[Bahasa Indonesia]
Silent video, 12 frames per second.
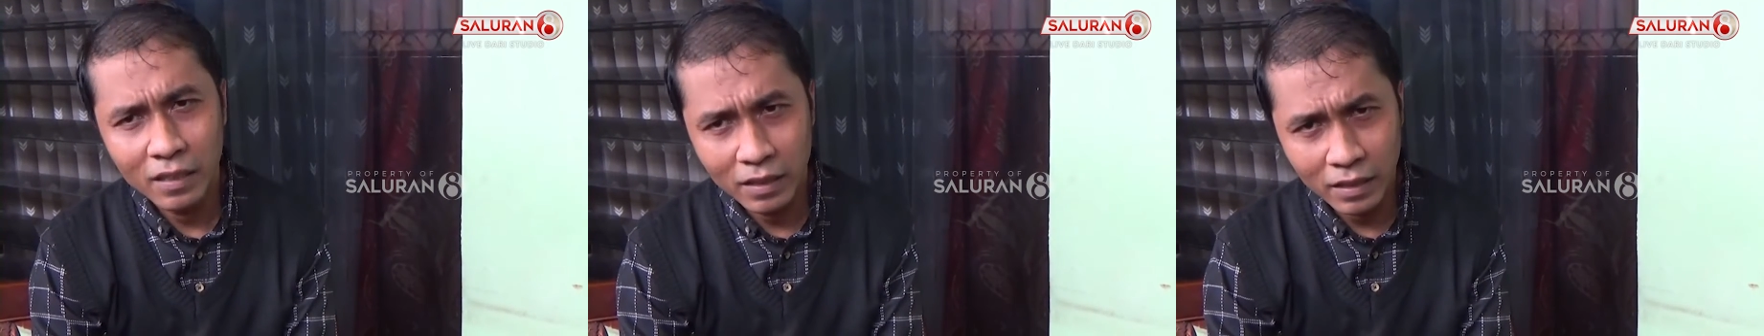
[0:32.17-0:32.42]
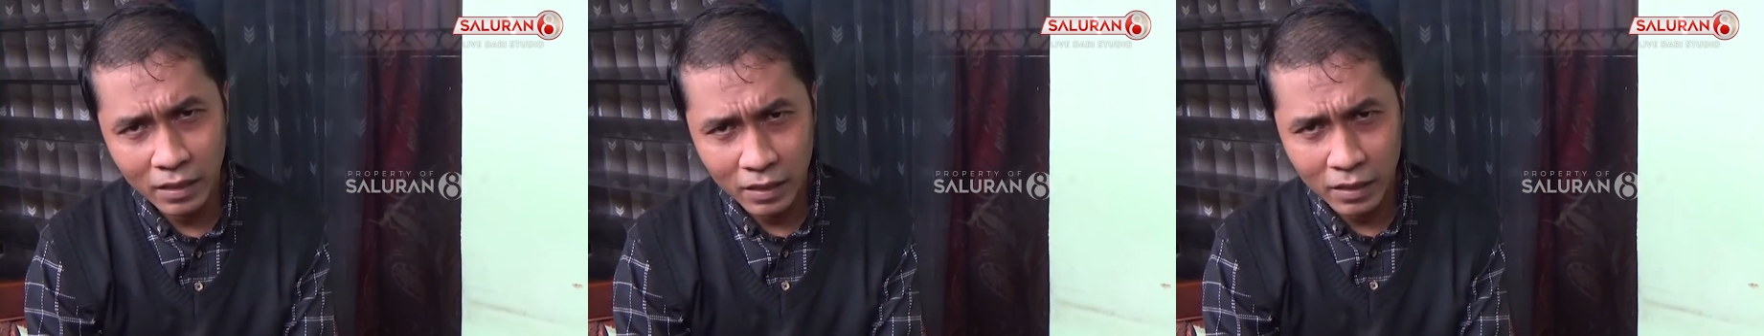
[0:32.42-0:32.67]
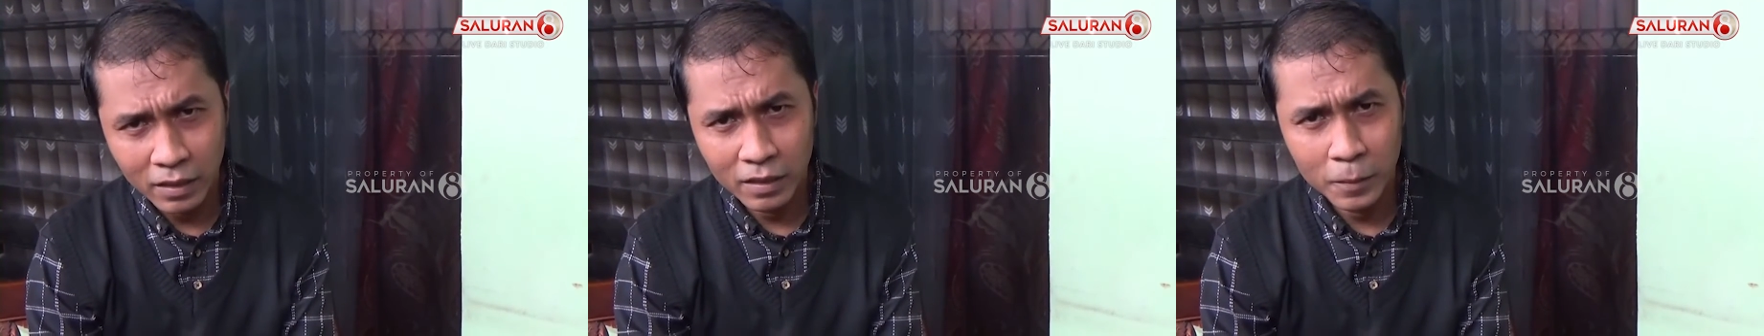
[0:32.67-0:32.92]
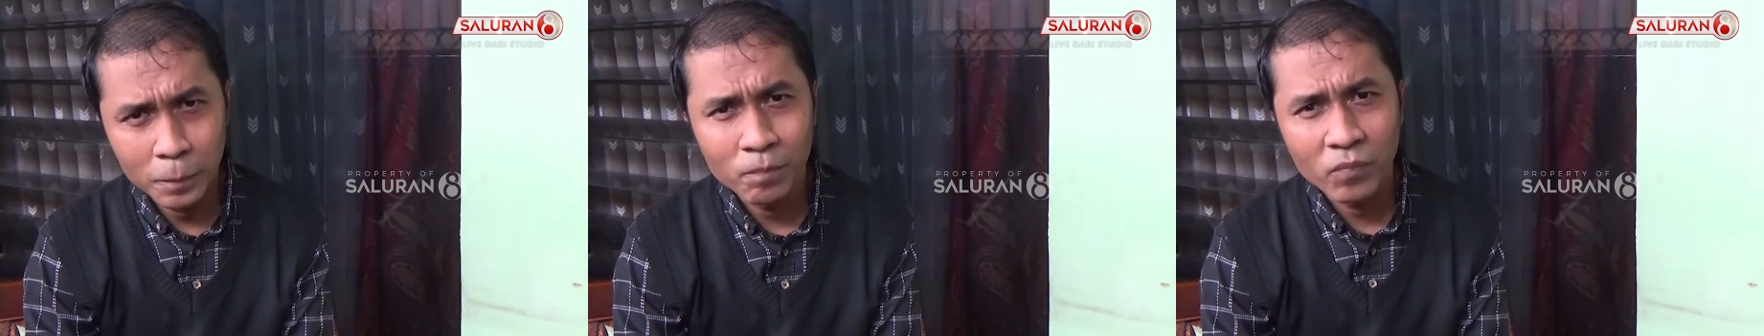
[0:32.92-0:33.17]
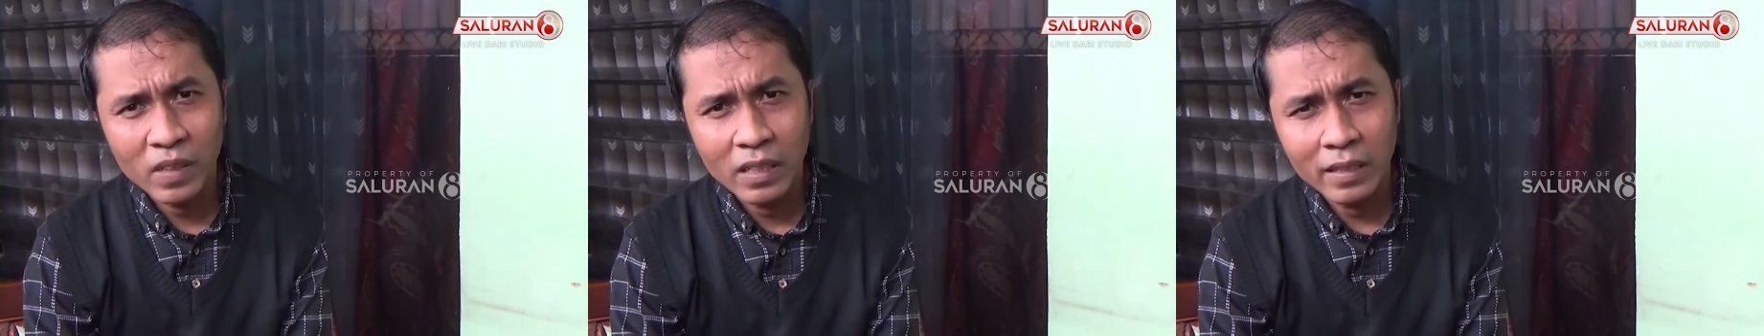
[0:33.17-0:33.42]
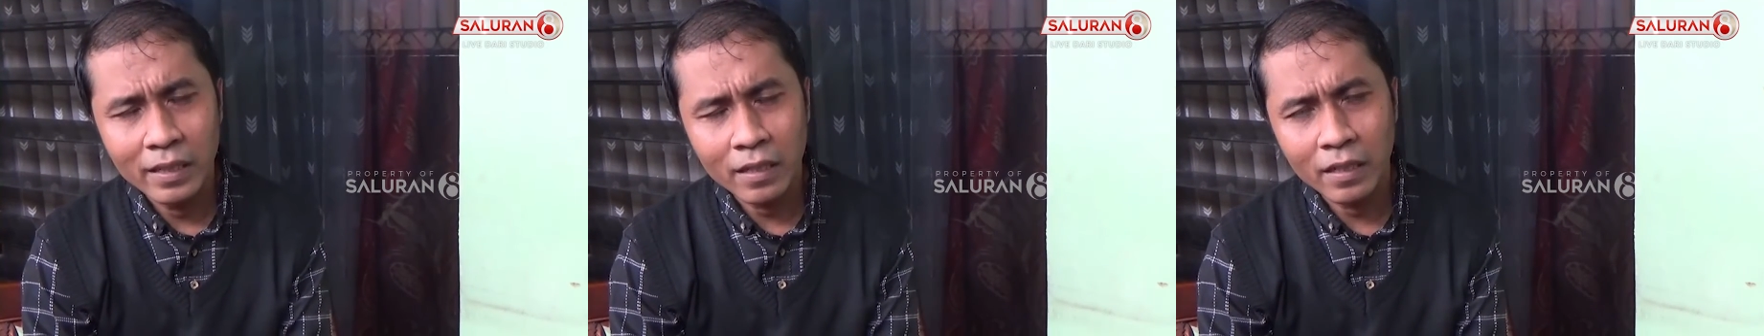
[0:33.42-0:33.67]
uh, eh,
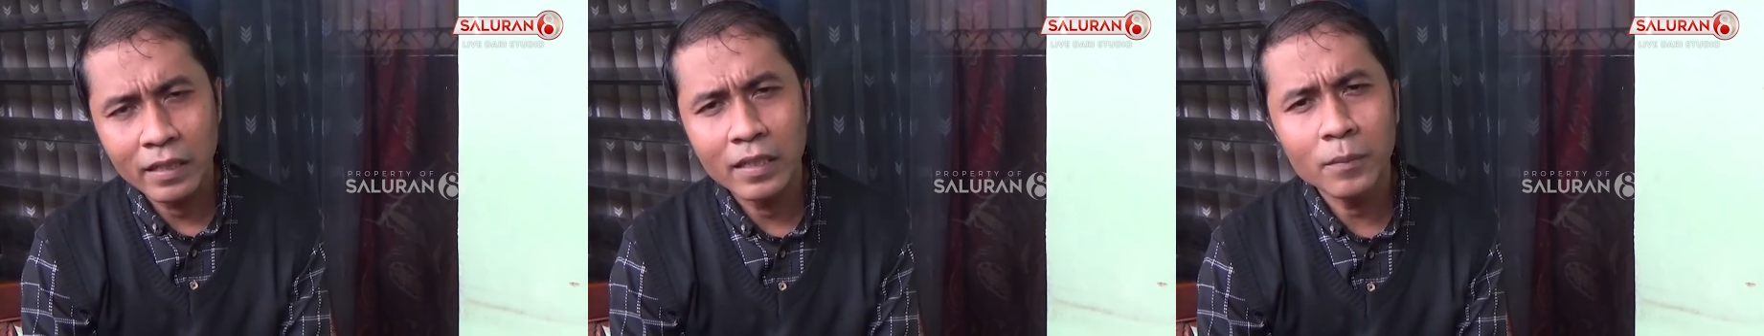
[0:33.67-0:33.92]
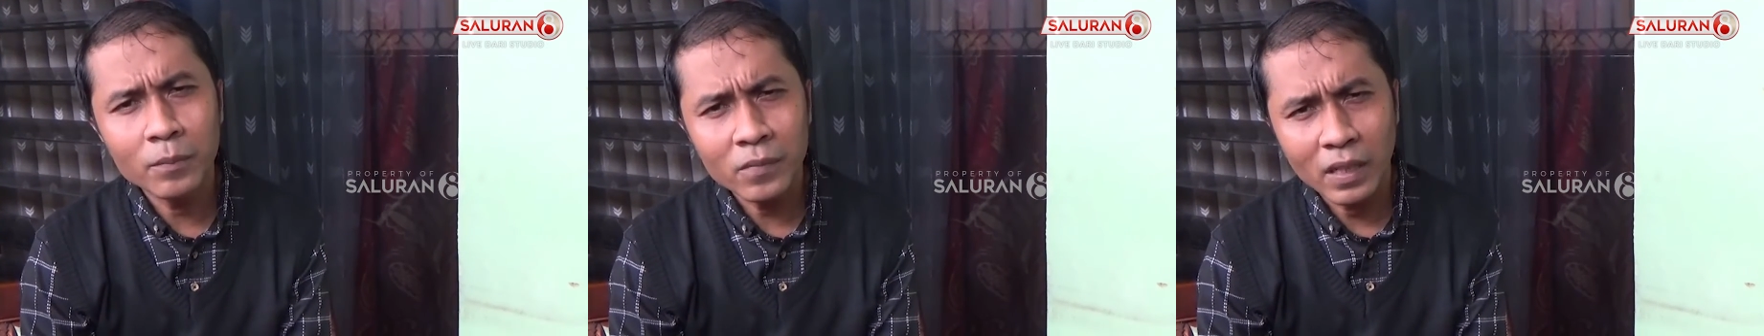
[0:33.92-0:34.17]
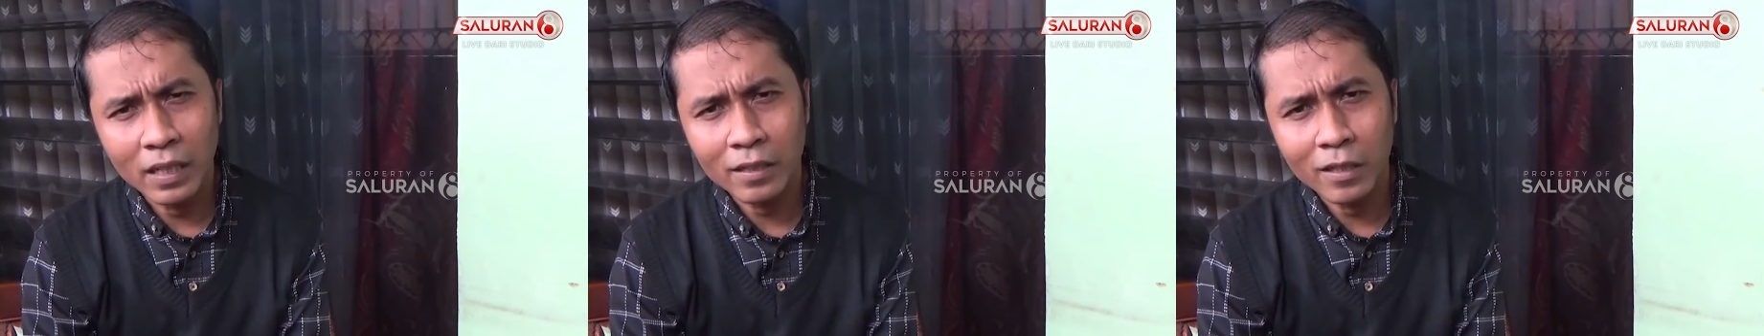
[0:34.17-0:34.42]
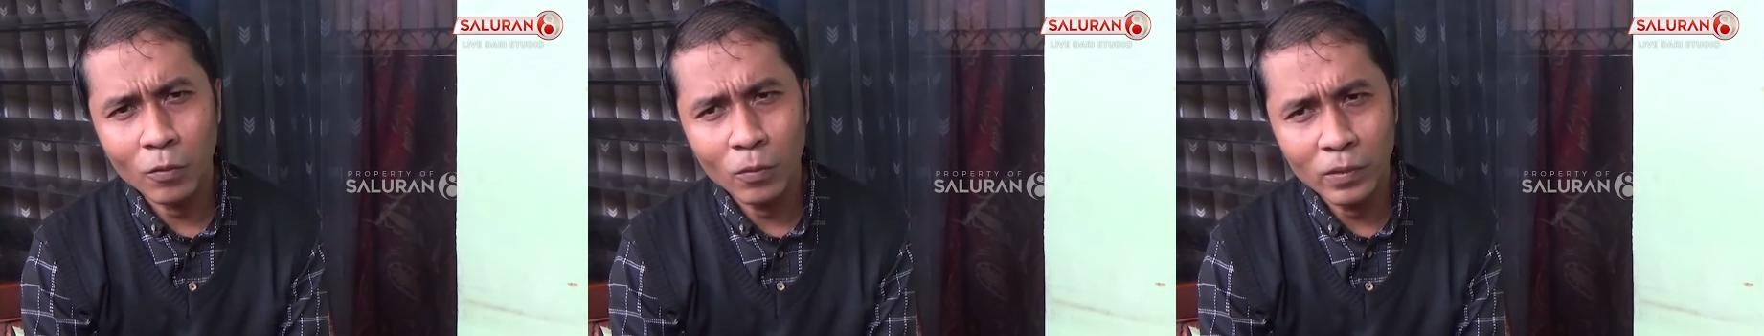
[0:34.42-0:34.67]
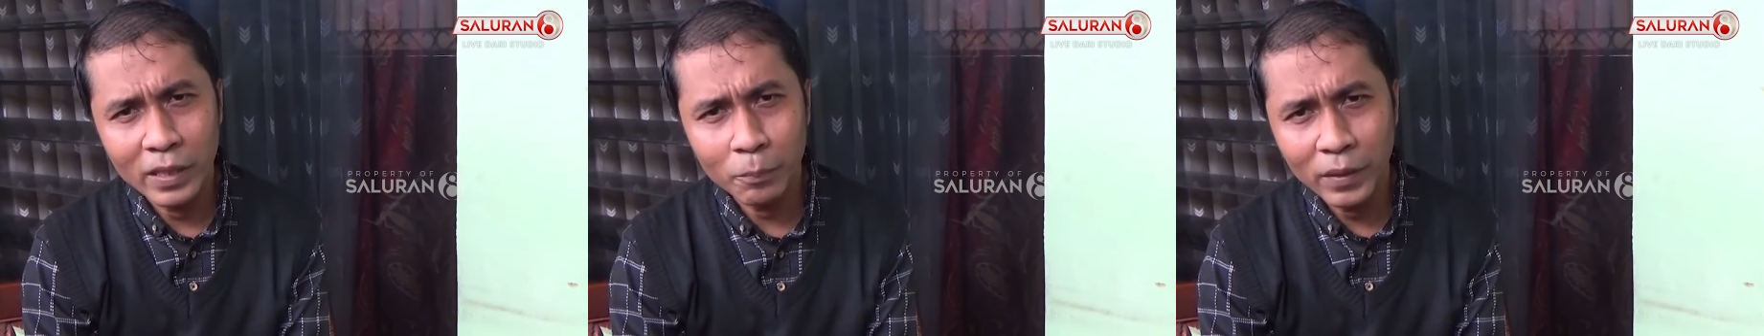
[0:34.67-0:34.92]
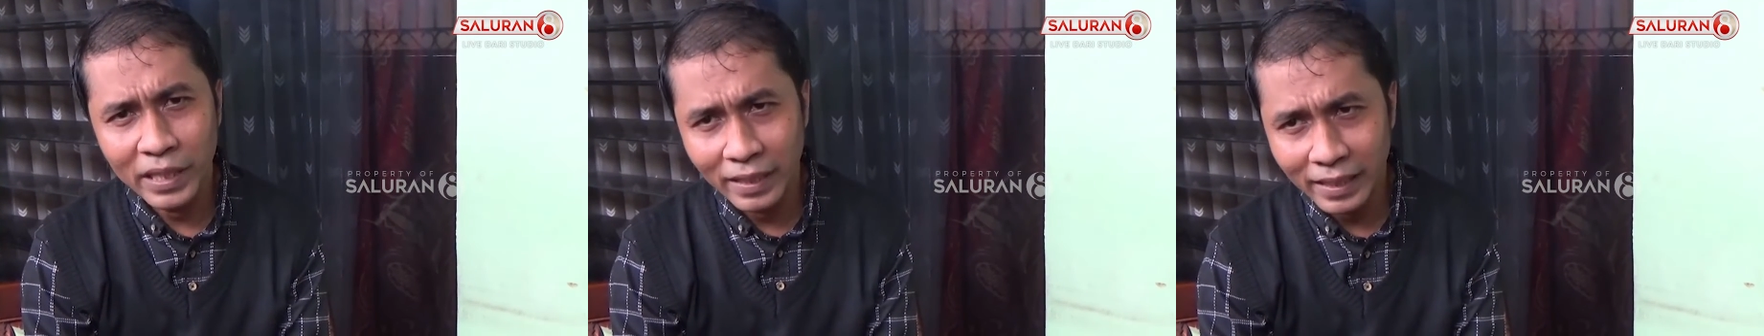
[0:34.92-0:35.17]
dirandom atau
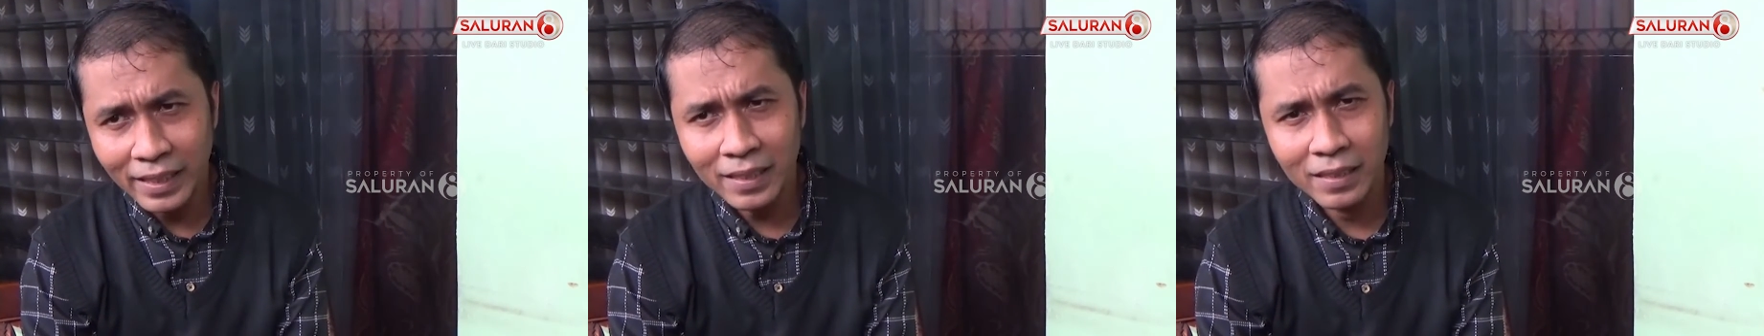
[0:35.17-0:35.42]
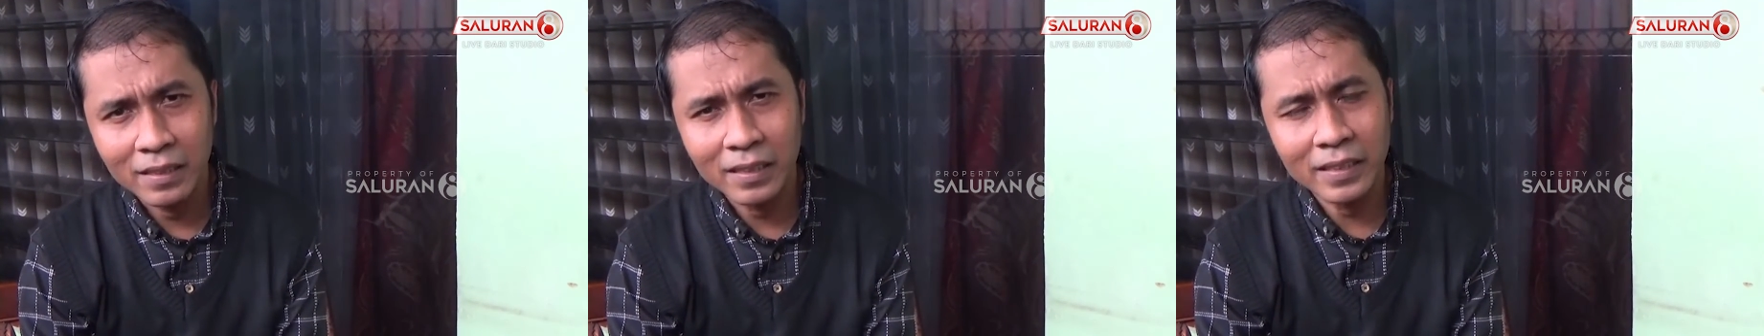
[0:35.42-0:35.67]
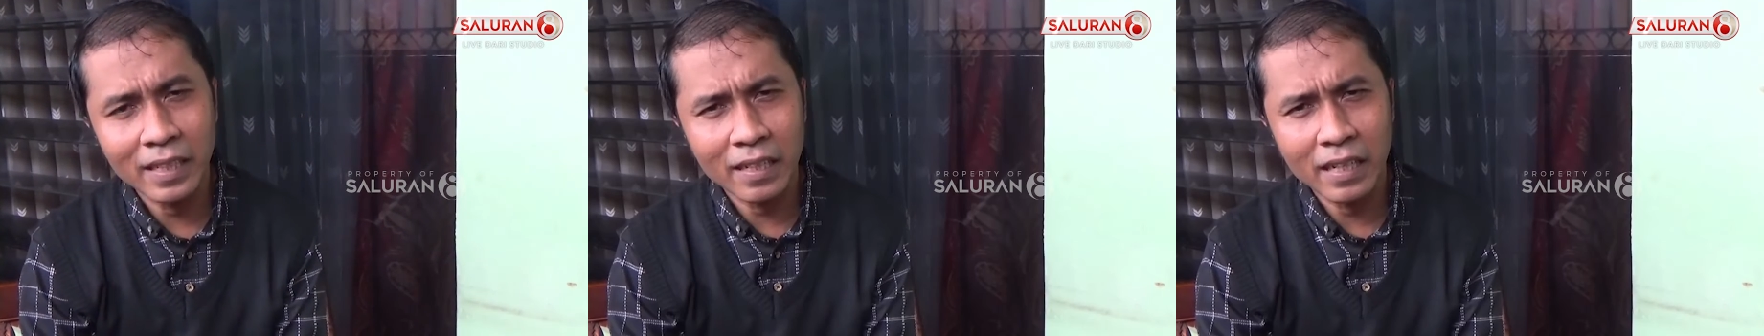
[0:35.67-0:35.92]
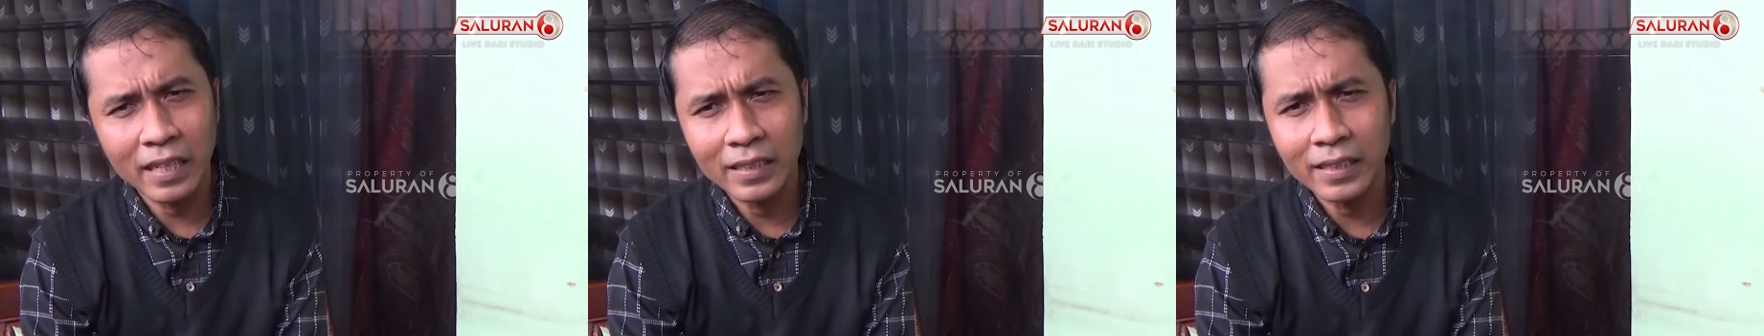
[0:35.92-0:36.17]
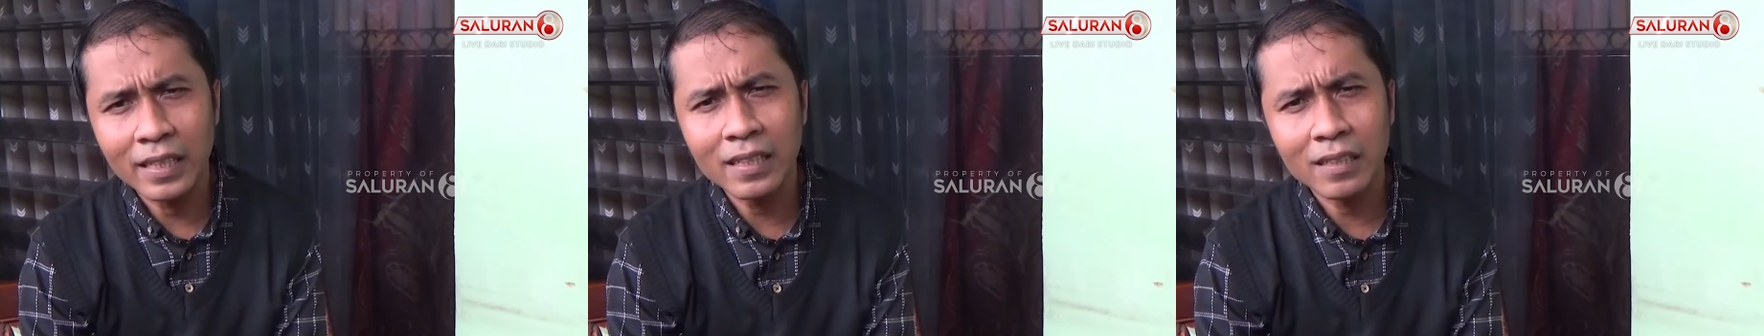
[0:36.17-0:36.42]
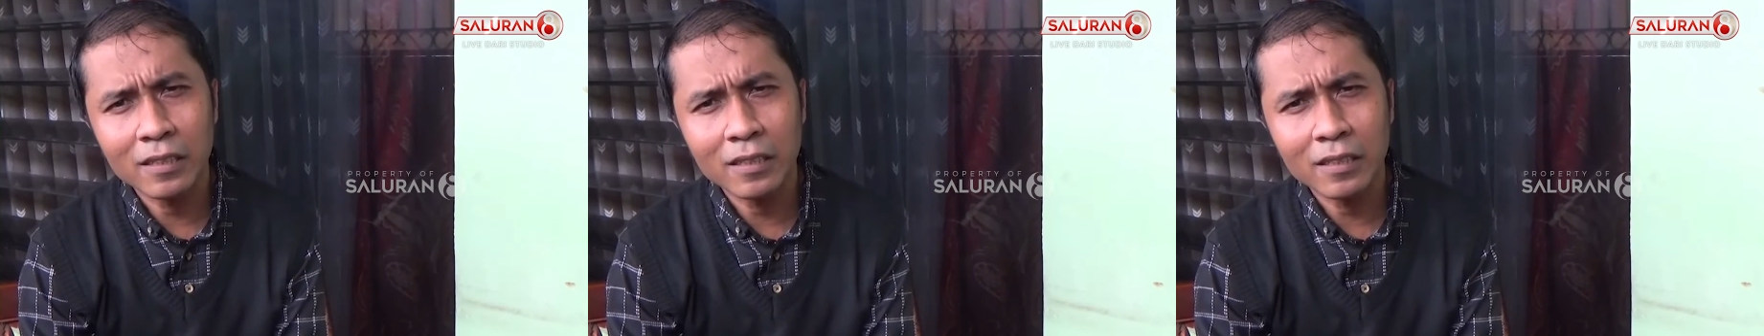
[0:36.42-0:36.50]
dipilih secara acak